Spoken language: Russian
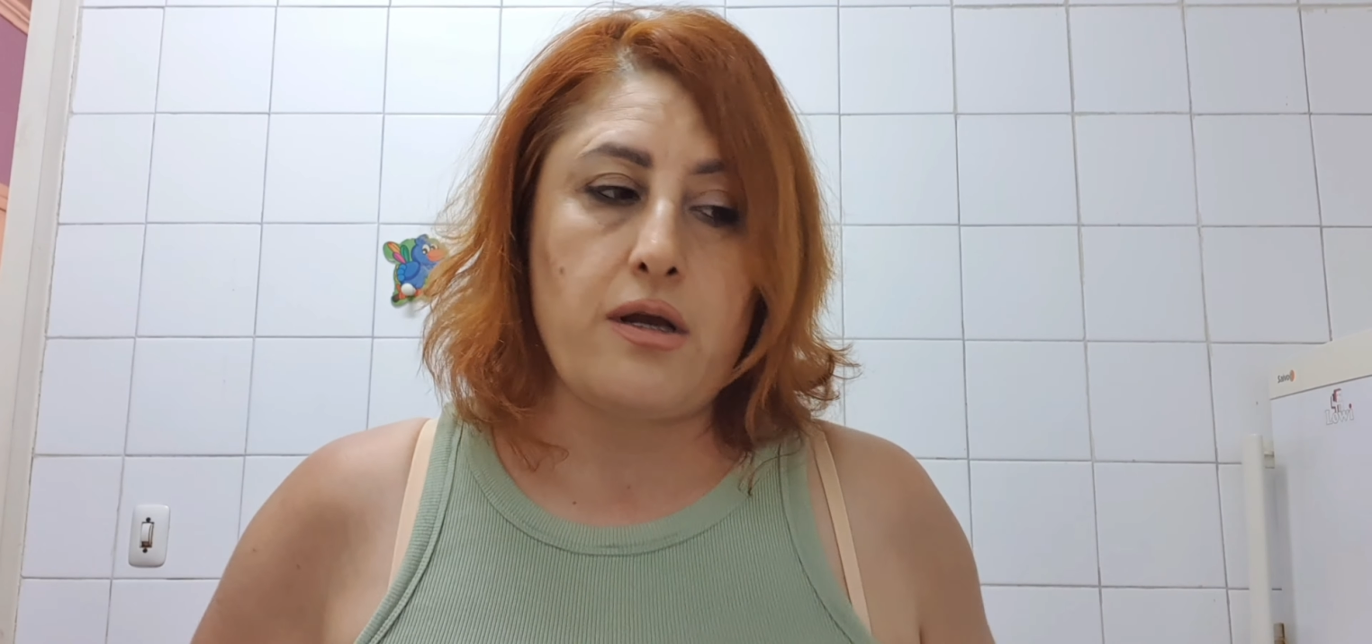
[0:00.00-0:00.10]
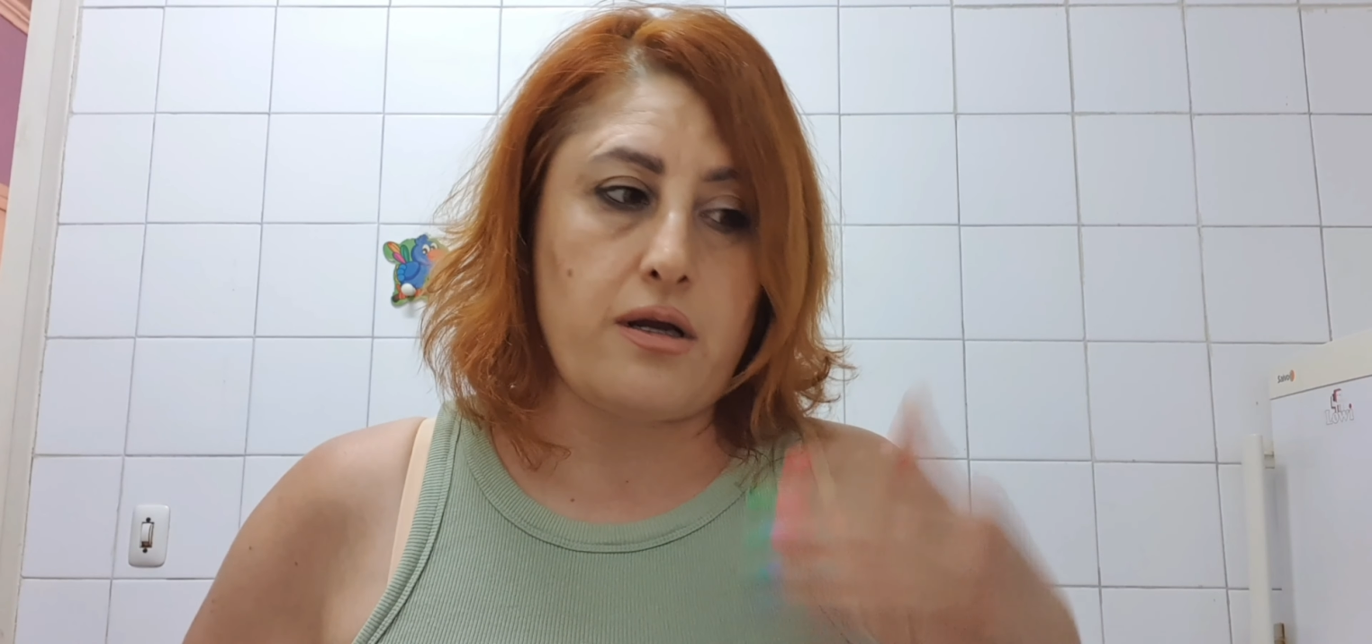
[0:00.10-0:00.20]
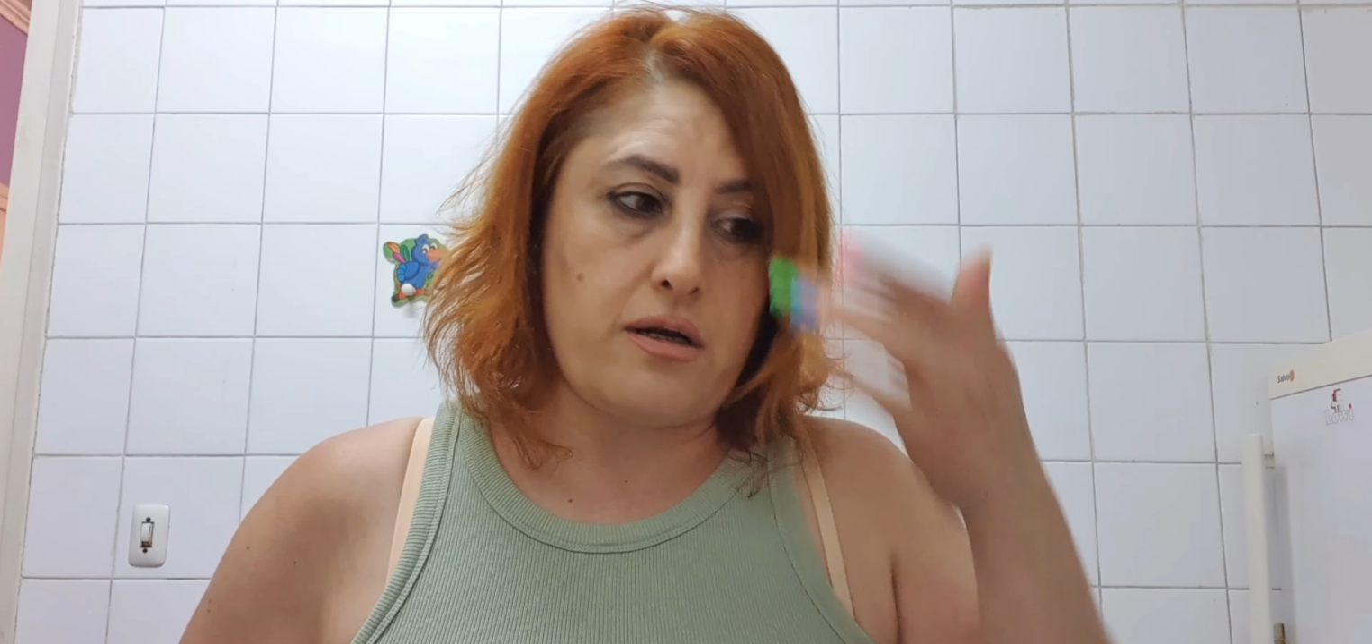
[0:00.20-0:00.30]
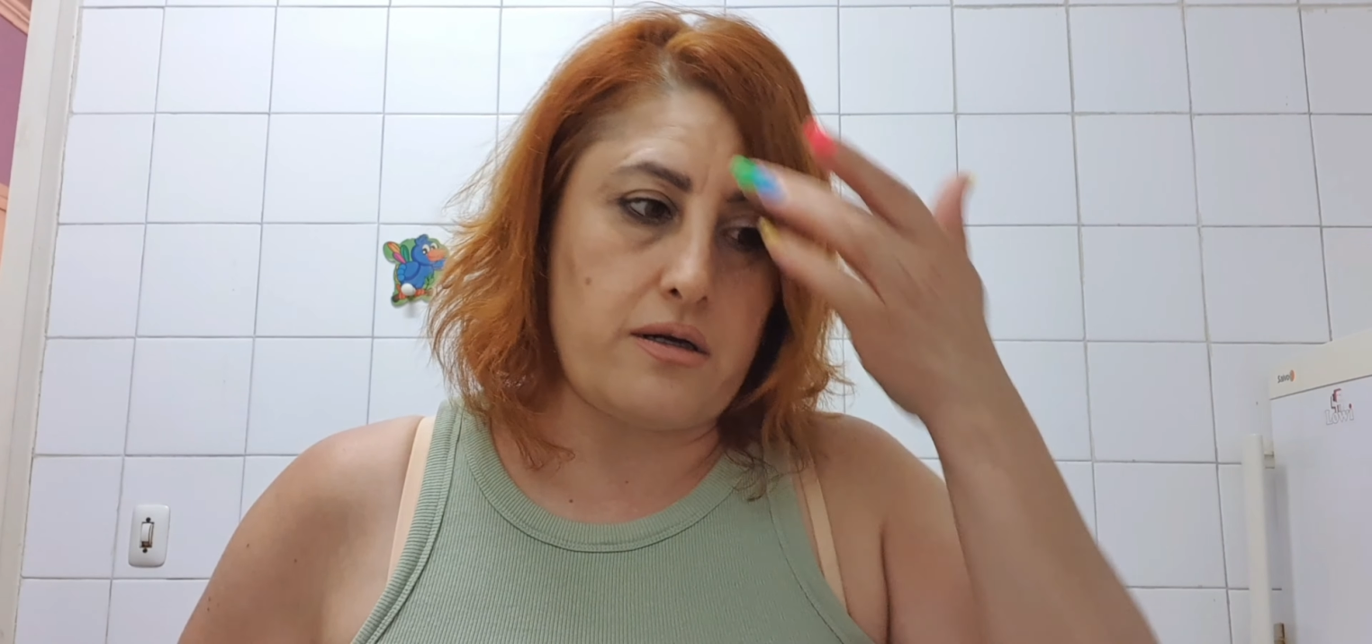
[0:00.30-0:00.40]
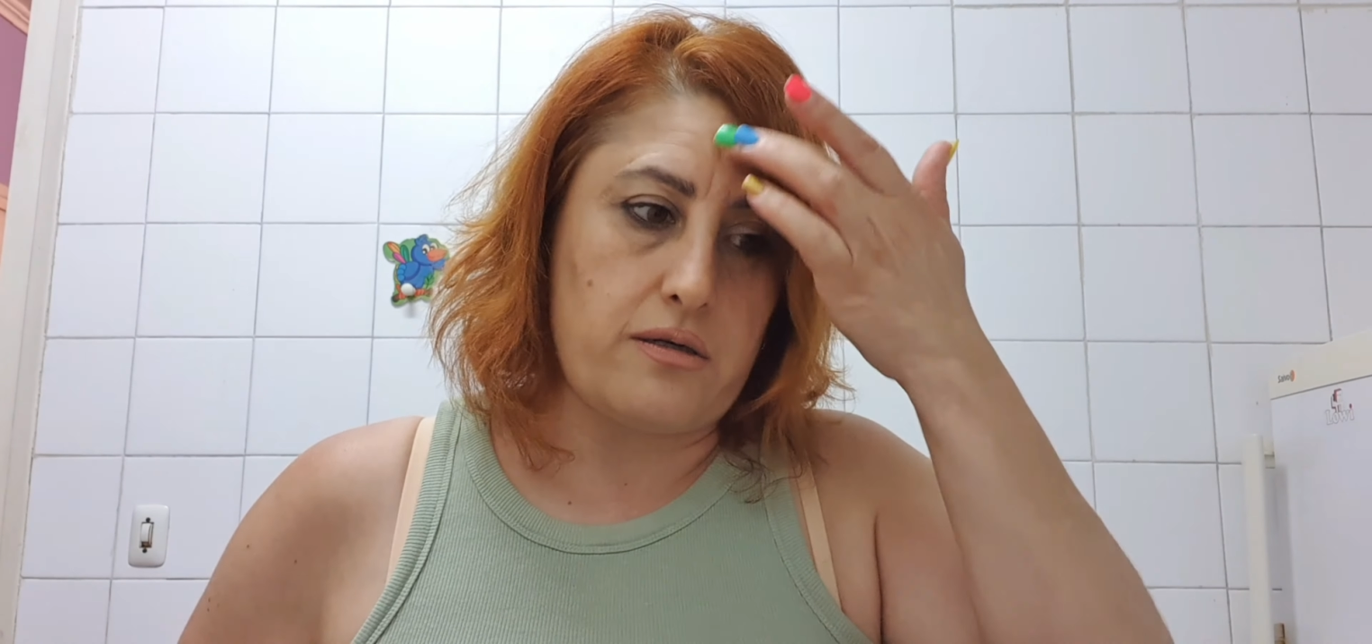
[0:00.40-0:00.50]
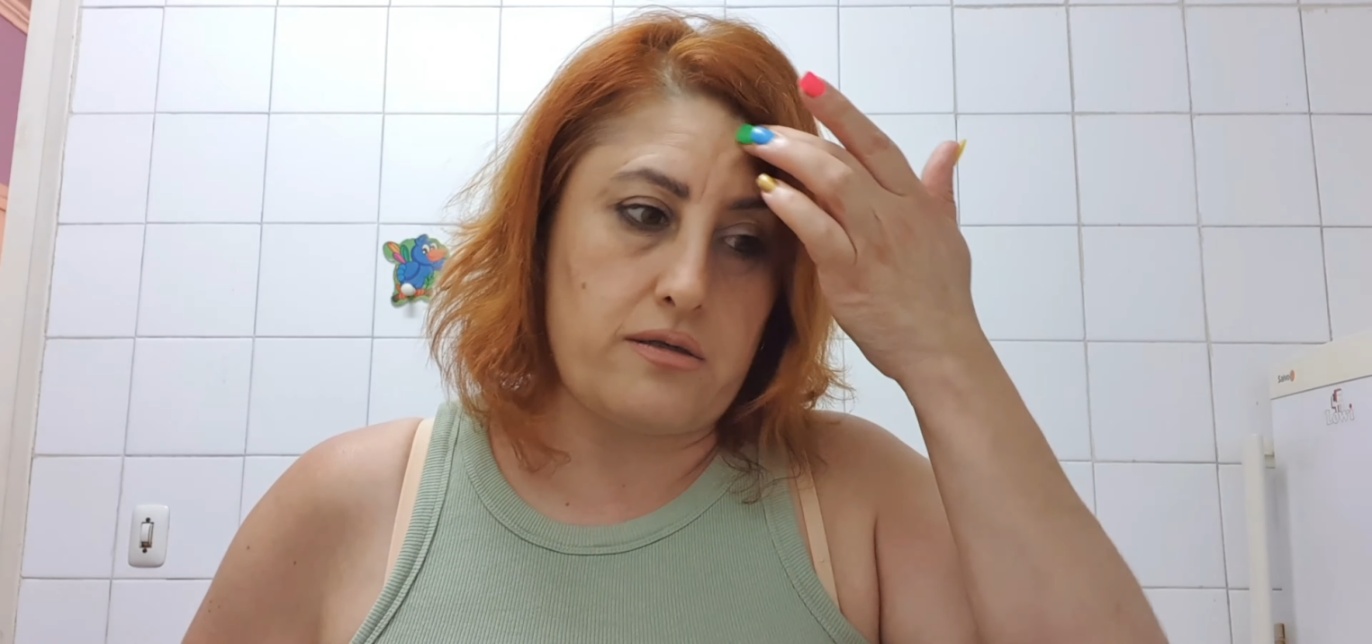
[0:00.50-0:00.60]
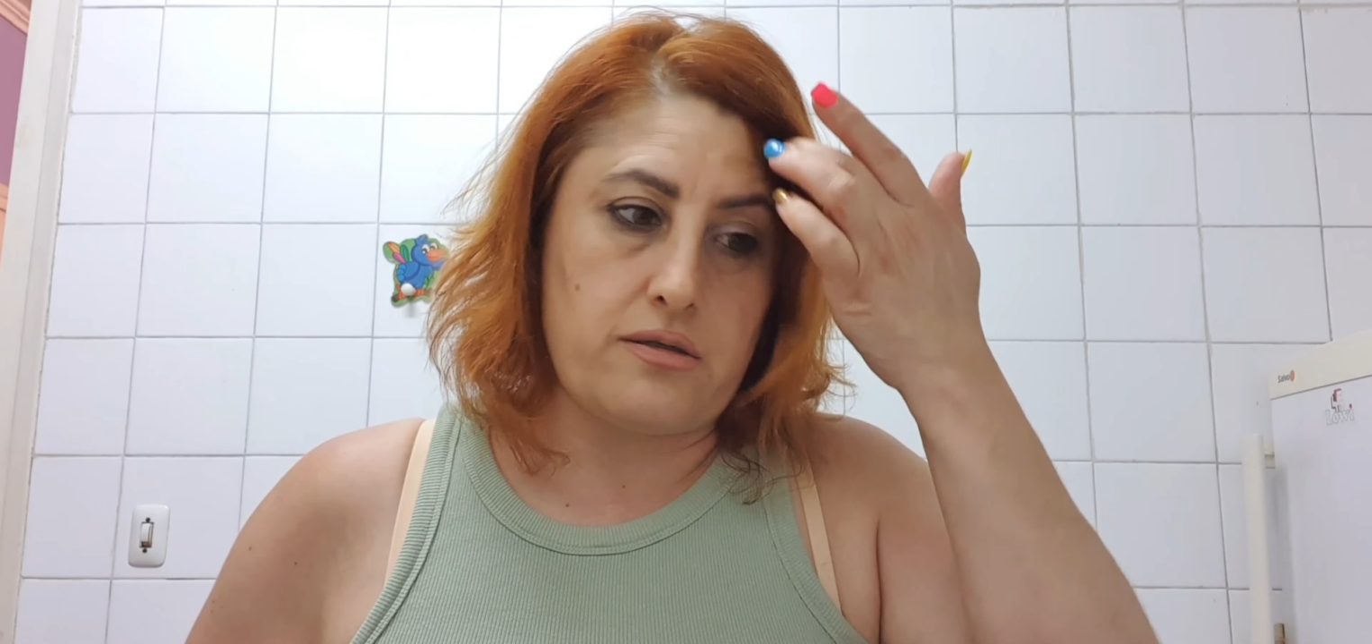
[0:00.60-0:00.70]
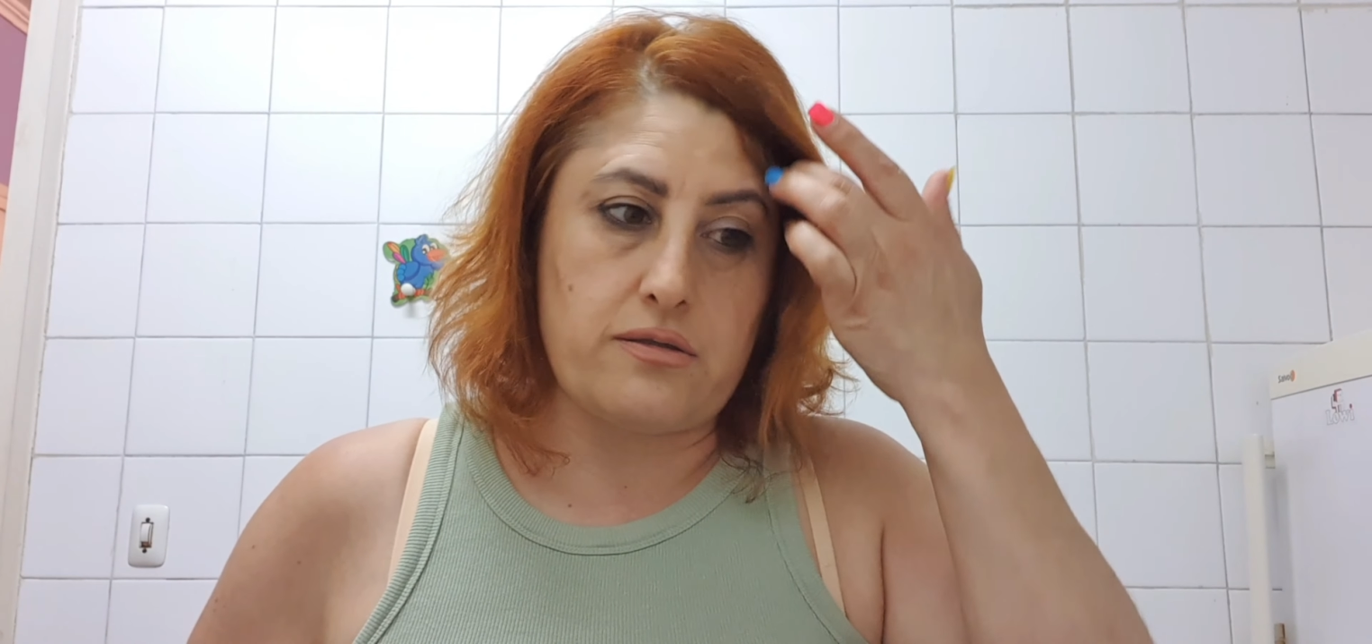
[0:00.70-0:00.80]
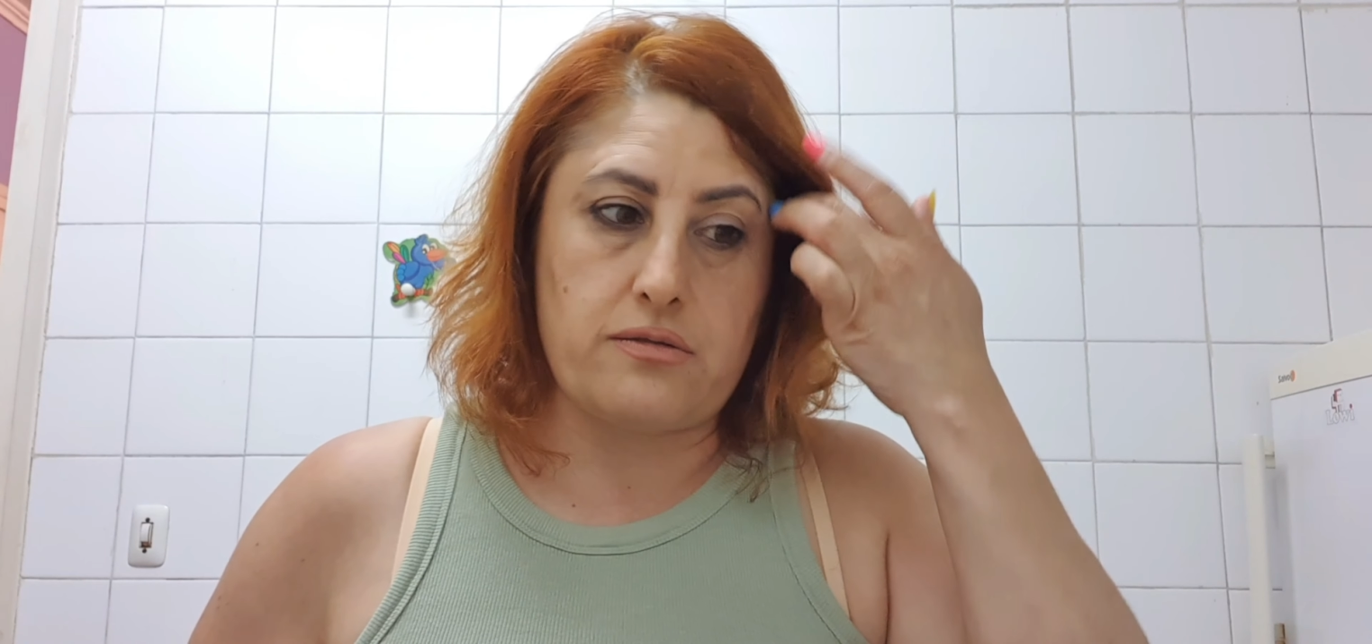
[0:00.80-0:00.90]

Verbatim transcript: а,